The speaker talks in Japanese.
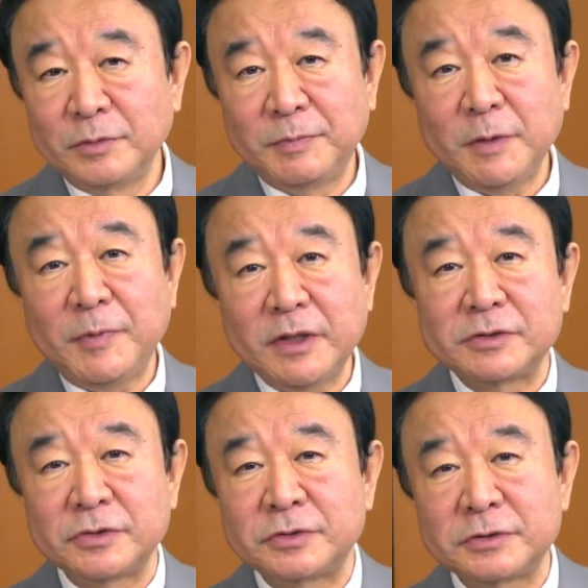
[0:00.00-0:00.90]

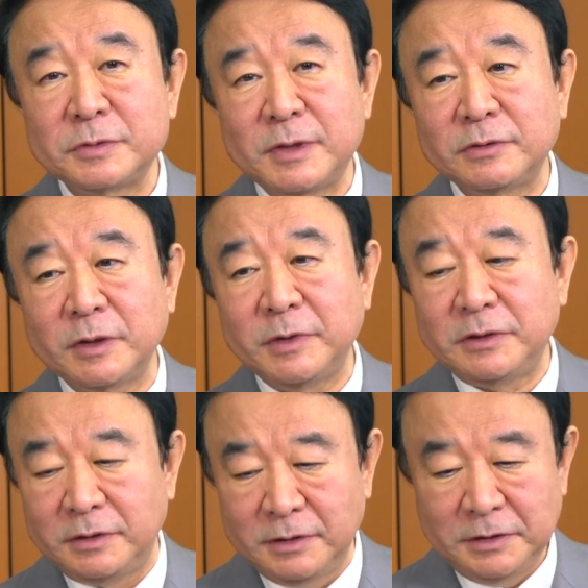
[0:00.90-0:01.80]
ペーパーレスを進めるため
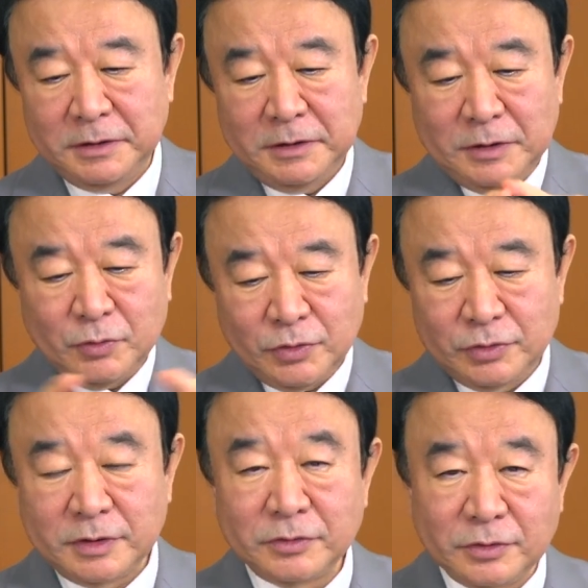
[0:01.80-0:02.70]
にこういう